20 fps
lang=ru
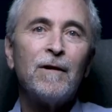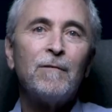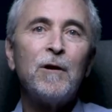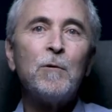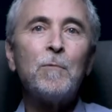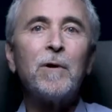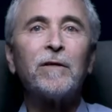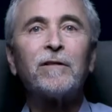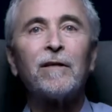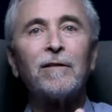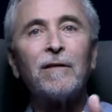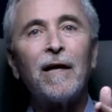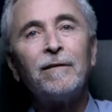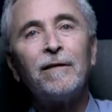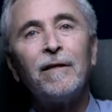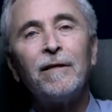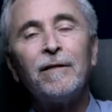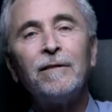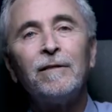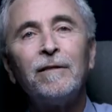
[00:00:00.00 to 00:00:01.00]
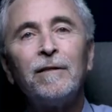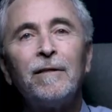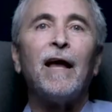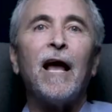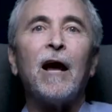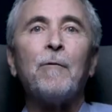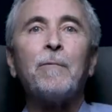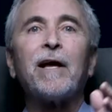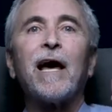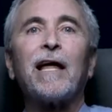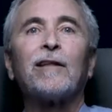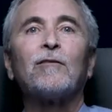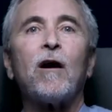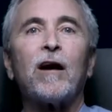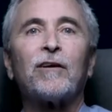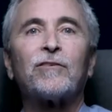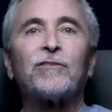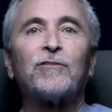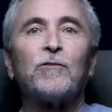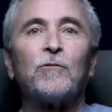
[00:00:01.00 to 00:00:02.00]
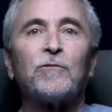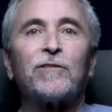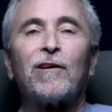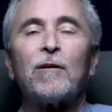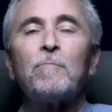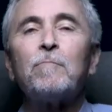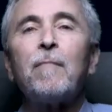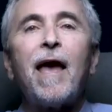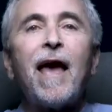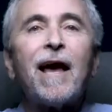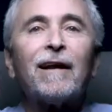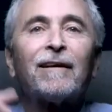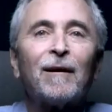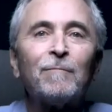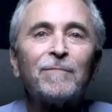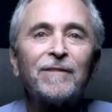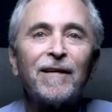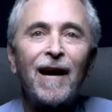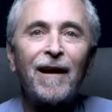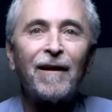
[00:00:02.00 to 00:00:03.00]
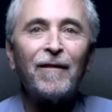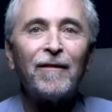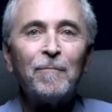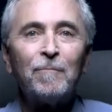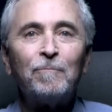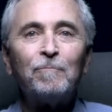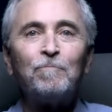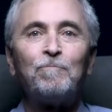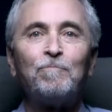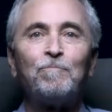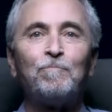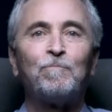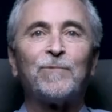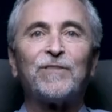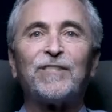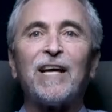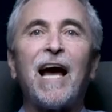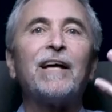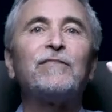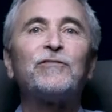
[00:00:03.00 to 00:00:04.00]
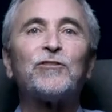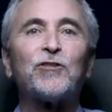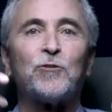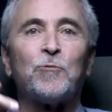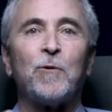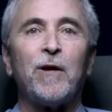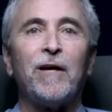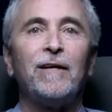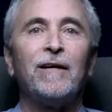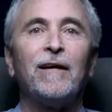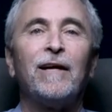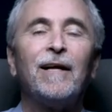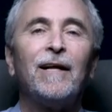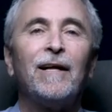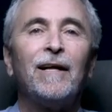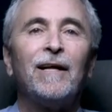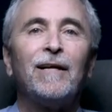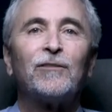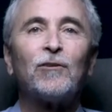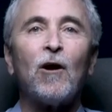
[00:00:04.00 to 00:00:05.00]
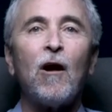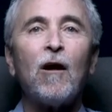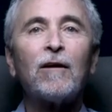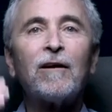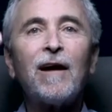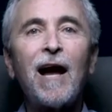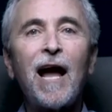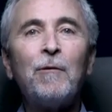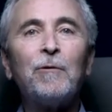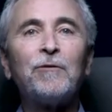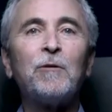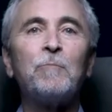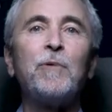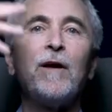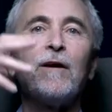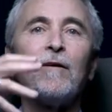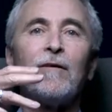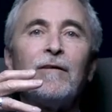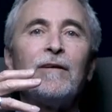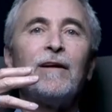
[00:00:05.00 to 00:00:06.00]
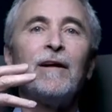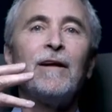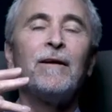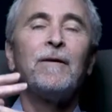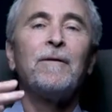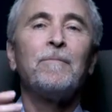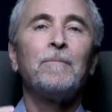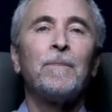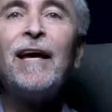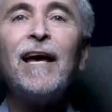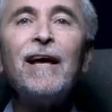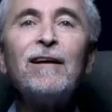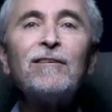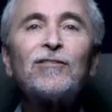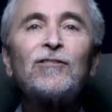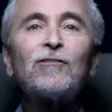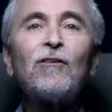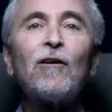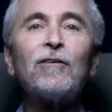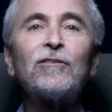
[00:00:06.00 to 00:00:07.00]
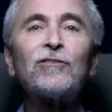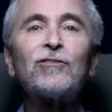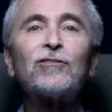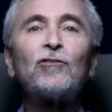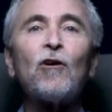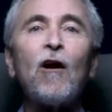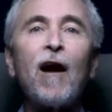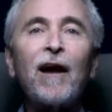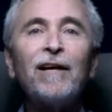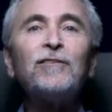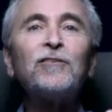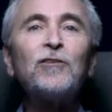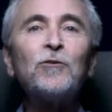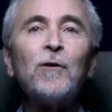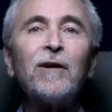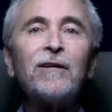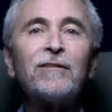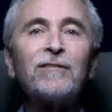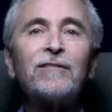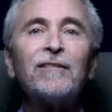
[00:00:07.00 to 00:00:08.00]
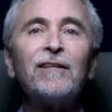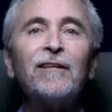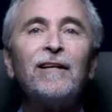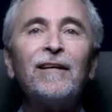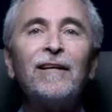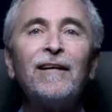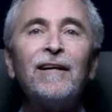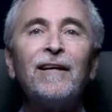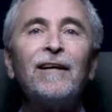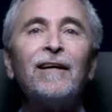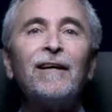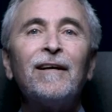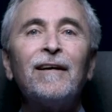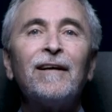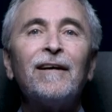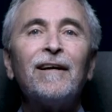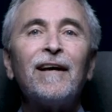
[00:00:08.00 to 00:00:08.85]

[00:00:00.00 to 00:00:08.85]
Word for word: Мы поехали в Лондон и заблудились там. И какой-то человек вышел из переулка, высокий парень с бородой, и он начал говорить с нами об Иисусе.